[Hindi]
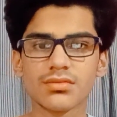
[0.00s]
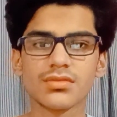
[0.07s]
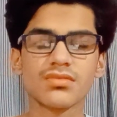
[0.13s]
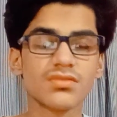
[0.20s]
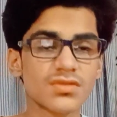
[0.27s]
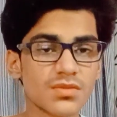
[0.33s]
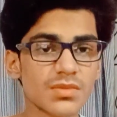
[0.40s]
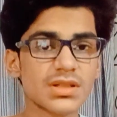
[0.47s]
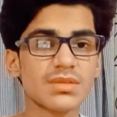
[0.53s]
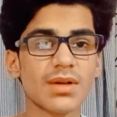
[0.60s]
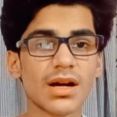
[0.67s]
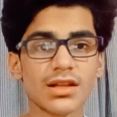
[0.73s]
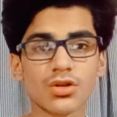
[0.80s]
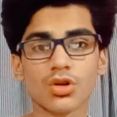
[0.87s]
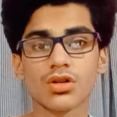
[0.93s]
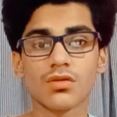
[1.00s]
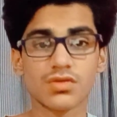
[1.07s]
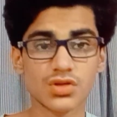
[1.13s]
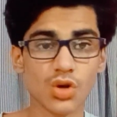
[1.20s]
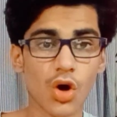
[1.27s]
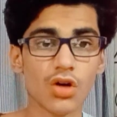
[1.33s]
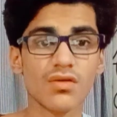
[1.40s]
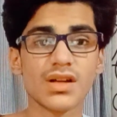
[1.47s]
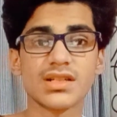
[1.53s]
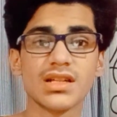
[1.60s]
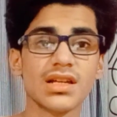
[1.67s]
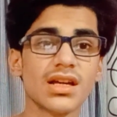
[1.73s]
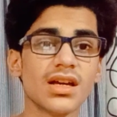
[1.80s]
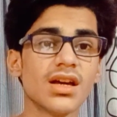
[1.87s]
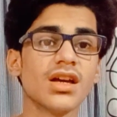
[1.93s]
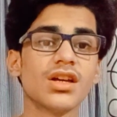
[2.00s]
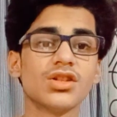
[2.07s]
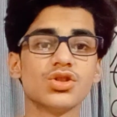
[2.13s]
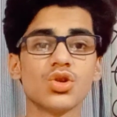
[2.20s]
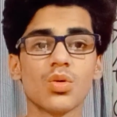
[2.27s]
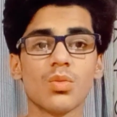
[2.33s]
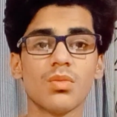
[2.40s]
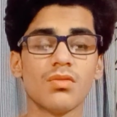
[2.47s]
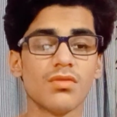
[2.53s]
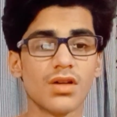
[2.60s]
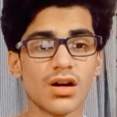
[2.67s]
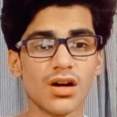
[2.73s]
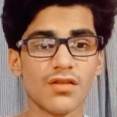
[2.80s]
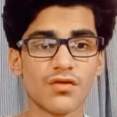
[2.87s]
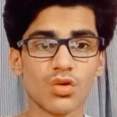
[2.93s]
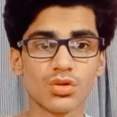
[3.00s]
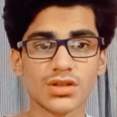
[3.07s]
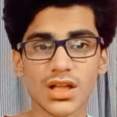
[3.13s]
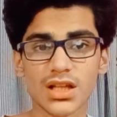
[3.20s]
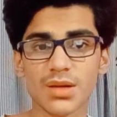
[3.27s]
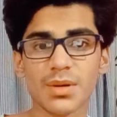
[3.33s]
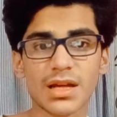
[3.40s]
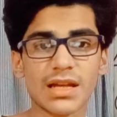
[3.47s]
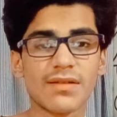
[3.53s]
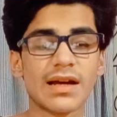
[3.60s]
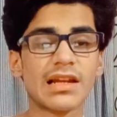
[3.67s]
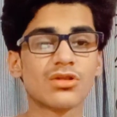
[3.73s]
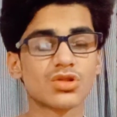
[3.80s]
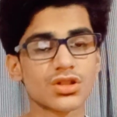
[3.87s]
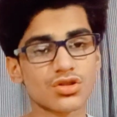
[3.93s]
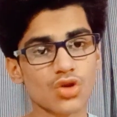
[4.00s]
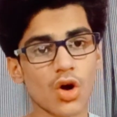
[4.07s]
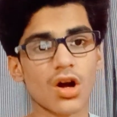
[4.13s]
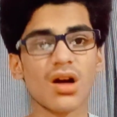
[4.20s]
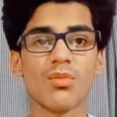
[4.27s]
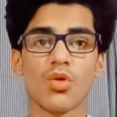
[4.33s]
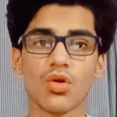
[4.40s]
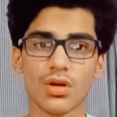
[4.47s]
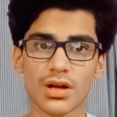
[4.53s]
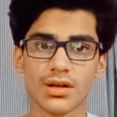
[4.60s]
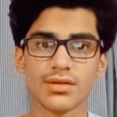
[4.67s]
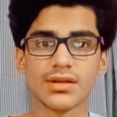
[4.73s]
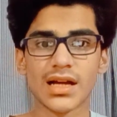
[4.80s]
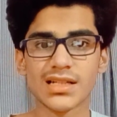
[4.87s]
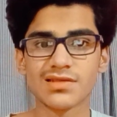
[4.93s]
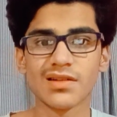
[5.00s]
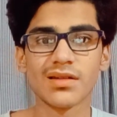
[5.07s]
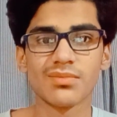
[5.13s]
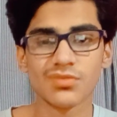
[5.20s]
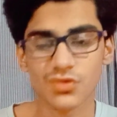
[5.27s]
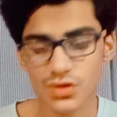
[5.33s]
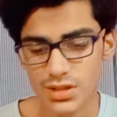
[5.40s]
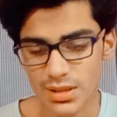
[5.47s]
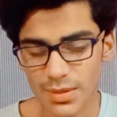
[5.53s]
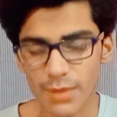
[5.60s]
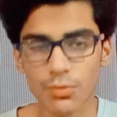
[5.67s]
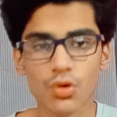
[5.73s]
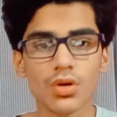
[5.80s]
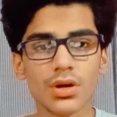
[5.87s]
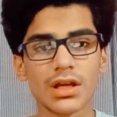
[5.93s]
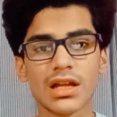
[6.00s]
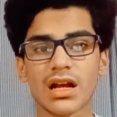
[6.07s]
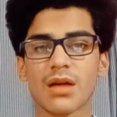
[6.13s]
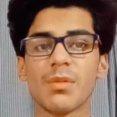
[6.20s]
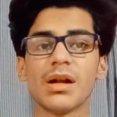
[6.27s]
बात और स्टॉक वैसे ही जो फ़ोन ज़्यादा बिकने वाले हैं उसके स्टॉक कम होंगे दैट्स वाई तो इसलिए मैं आपको ये रिकमेंडेशन